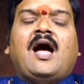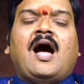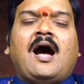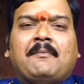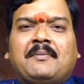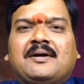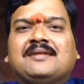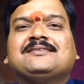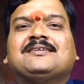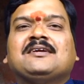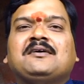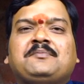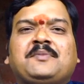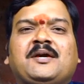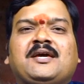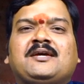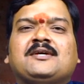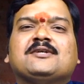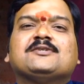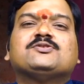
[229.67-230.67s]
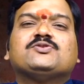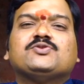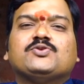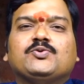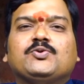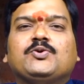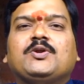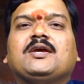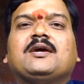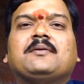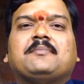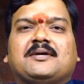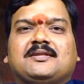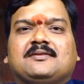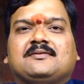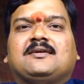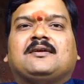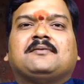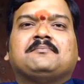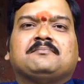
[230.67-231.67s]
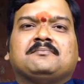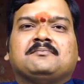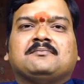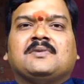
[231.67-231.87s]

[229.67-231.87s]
ఆ మంత్రమే సూర్య మంత్రం